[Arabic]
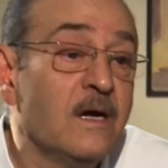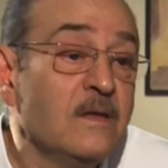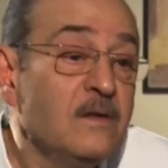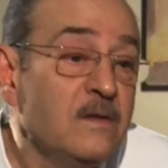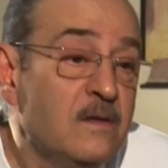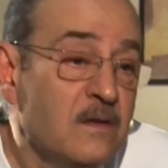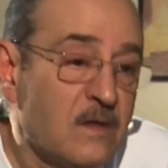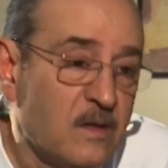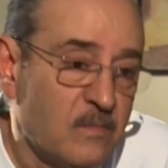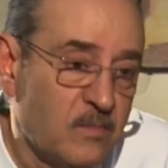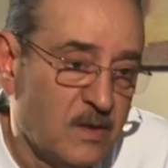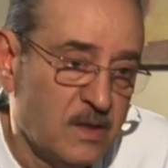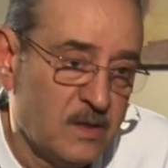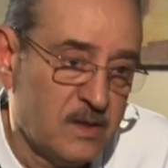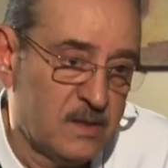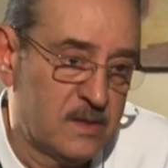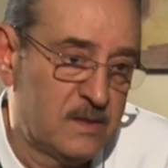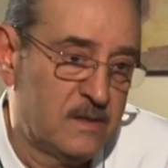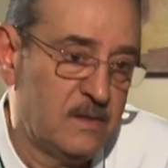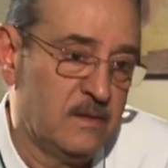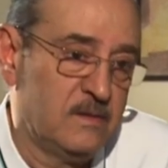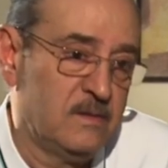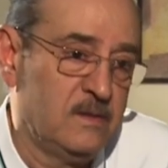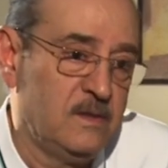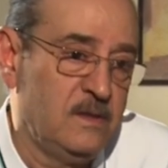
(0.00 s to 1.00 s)
قدر ما
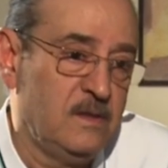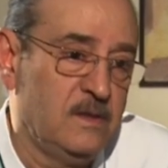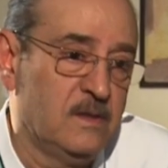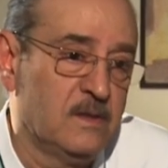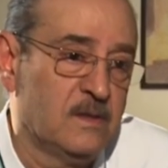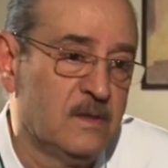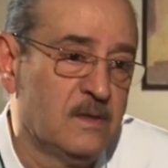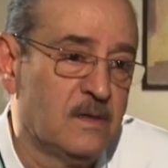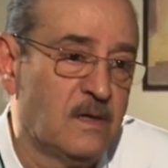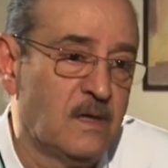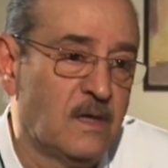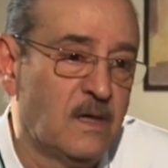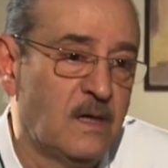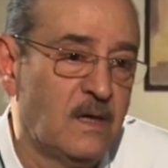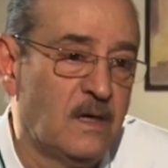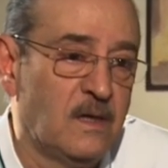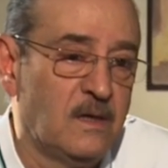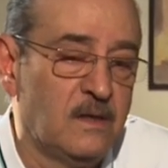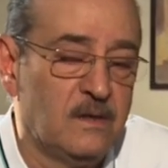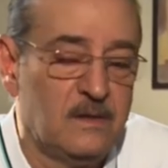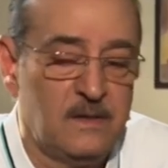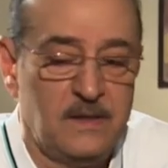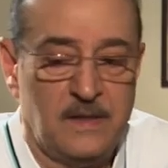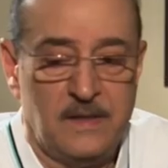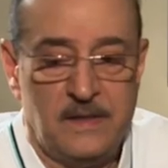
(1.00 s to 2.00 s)
استطيع
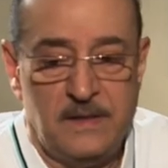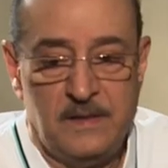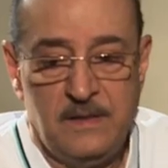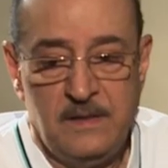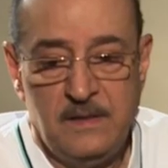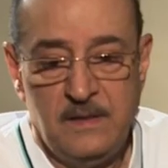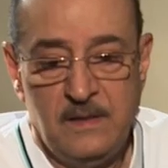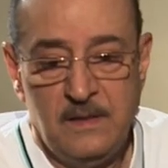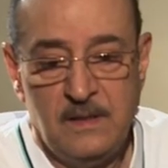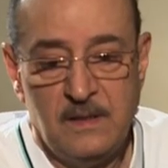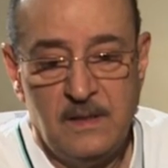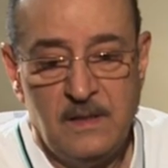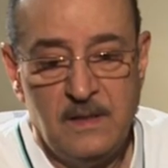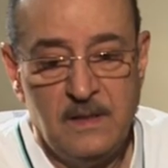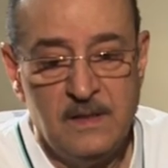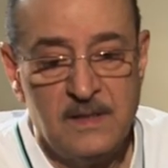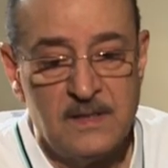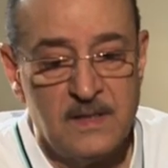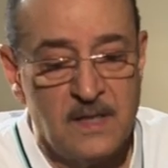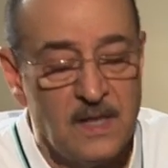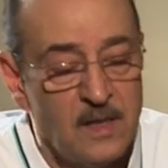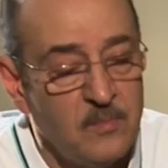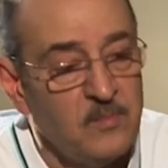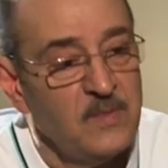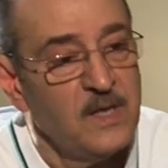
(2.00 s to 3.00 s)
يعني
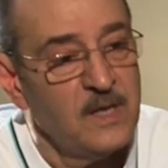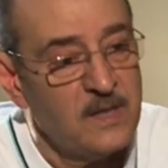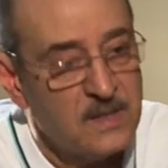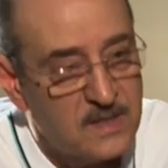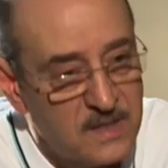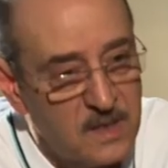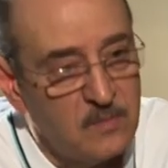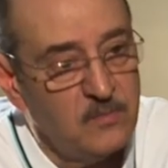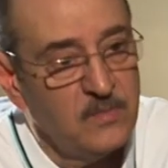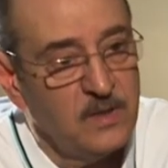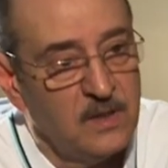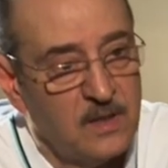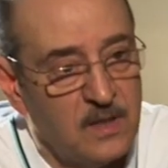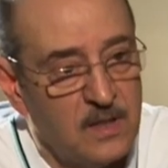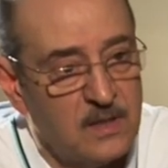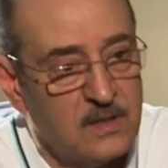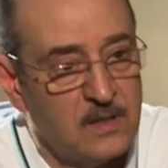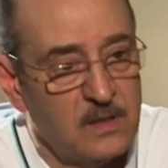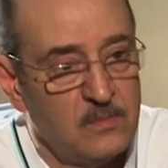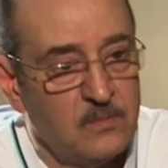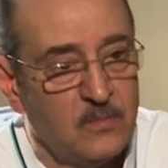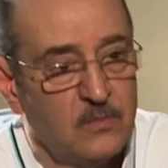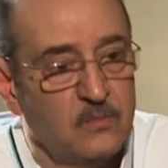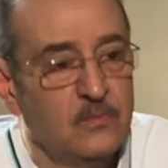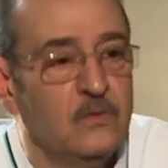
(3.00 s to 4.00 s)
اذا لم يلزمني
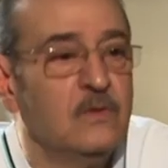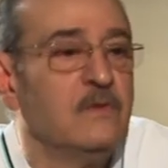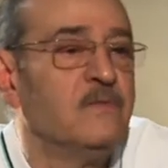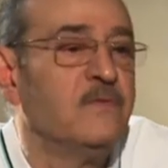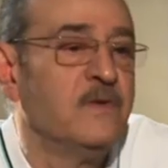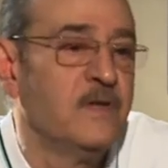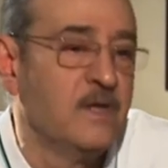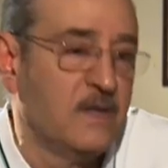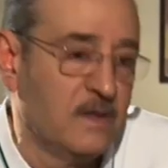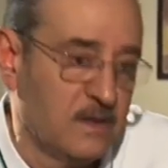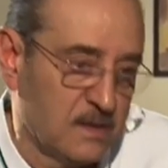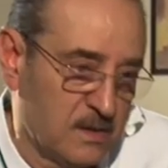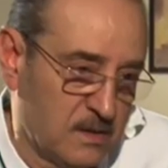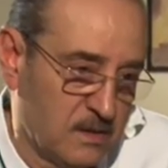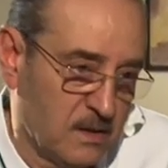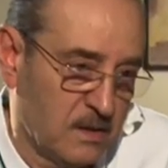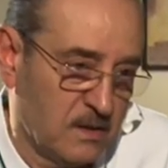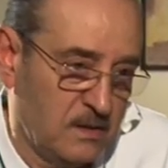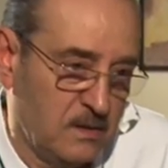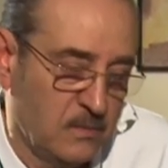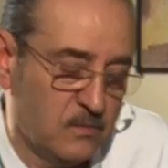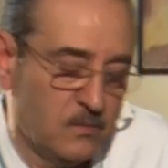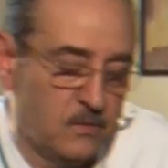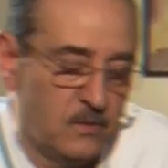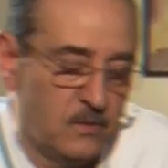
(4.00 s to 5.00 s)
هذا الموضوع فلا استخدمه